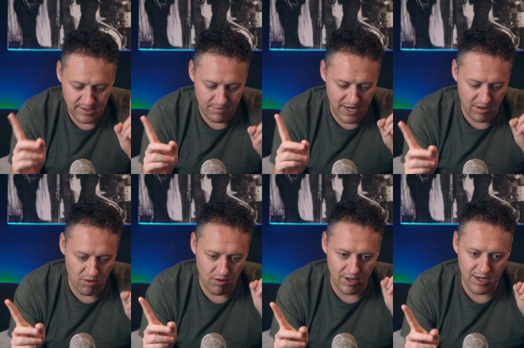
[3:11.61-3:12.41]
Sin
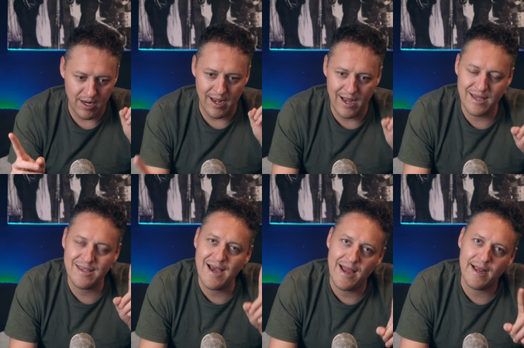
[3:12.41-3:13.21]
embargo,
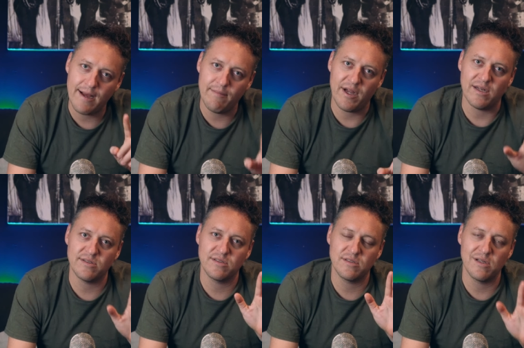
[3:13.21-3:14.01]
ya hay
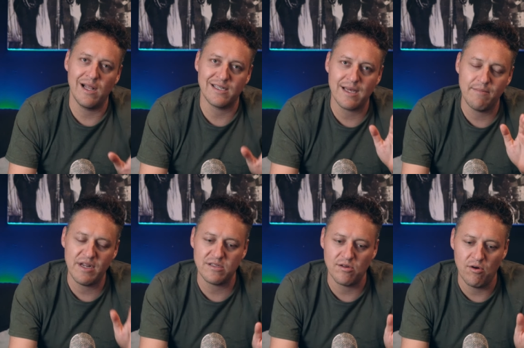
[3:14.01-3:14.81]
cámaras. Las
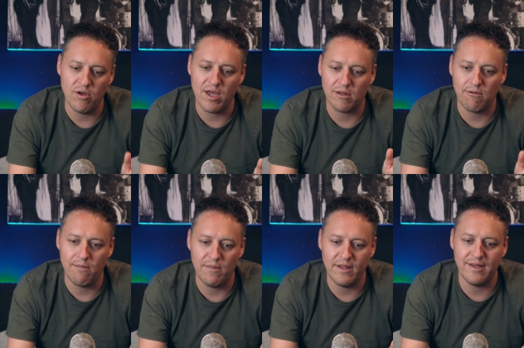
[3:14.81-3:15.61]
cámaras hoy
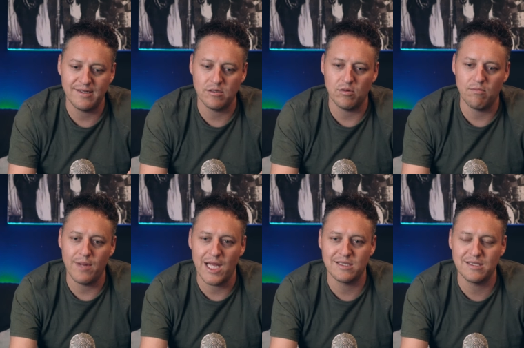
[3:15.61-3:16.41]
actualmente son
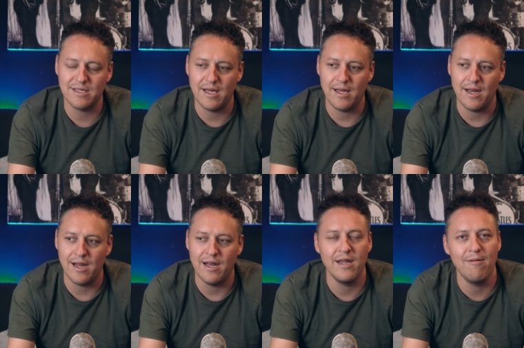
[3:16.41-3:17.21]
más
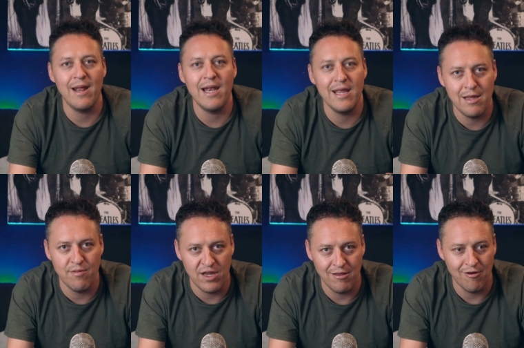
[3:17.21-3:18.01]
en el nivel
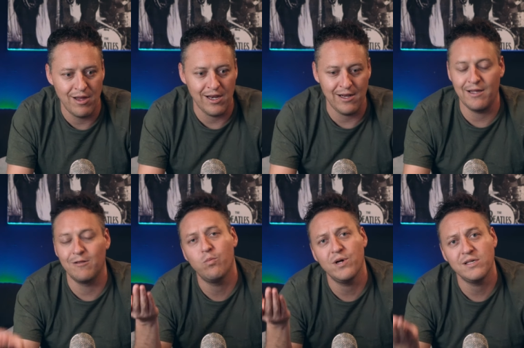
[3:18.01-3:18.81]
híbrido en el que
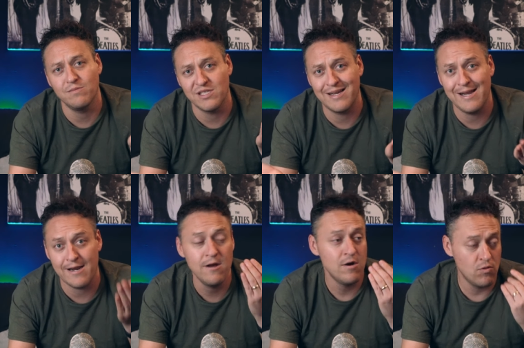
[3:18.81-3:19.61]
tú puedes
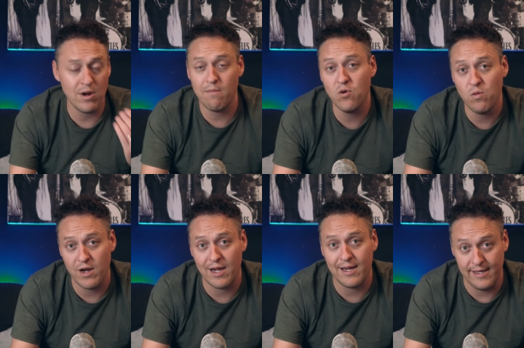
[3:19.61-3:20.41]
mezclar una muy
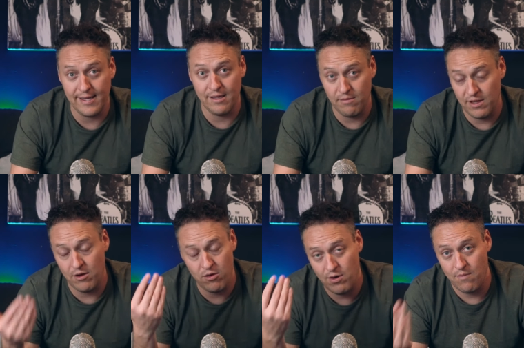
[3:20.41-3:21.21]
buena calidad de
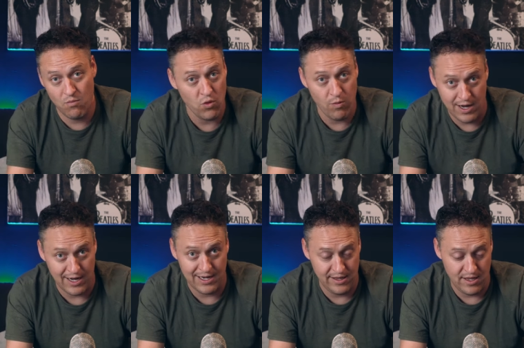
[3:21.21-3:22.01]
video y una muy
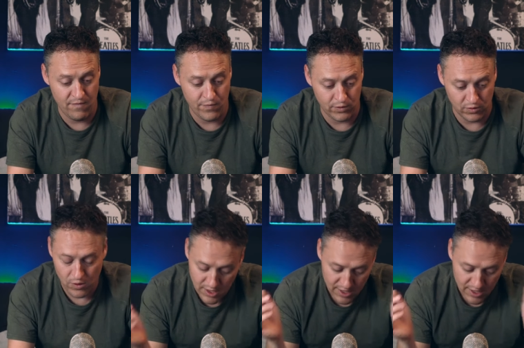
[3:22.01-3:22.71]
buena calidad de foto.